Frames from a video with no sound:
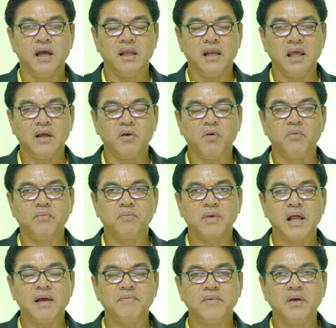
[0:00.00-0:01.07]
ในกลุ่มก
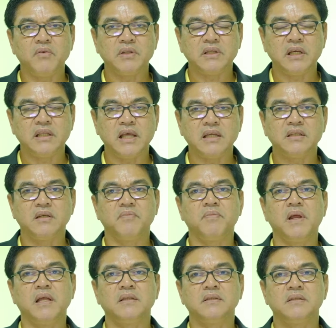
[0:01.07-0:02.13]
ล้ามเนื้อหัวใจตายเฉียบพ
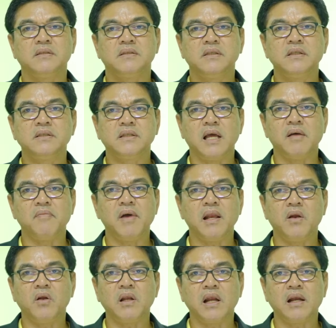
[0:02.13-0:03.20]
ลันซึ่งสามารถ
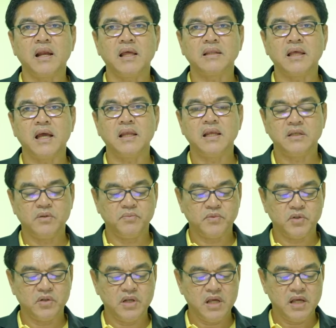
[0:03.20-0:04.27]
ลดอัตราตายในชุมช
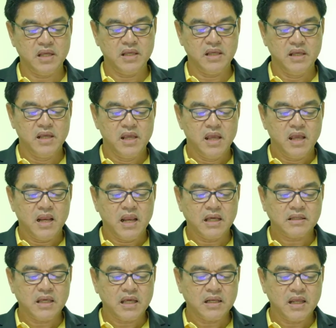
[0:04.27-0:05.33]
นได้ หลัง
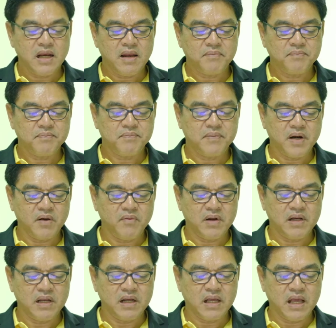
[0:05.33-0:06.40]
จากได้รับรางวัล
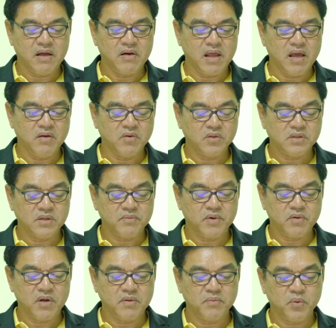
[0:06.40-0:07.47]
ดังกล่าวแล้วรู้สึกมี
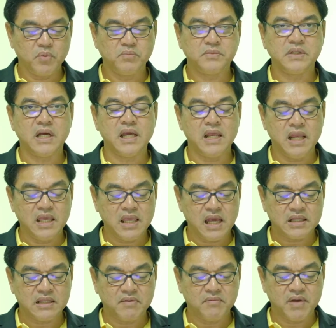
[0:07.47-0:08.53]
ความภูมิใจ และอยา
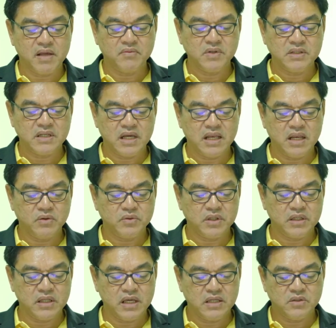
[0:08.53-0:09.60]
กทำงานวิจัยและอุทิ
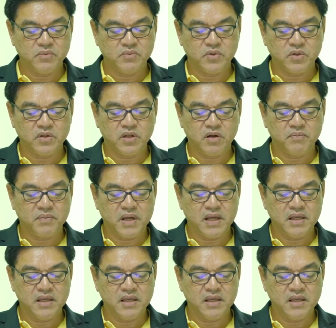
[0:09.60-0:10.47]
ศให้ชุมชนต่อไป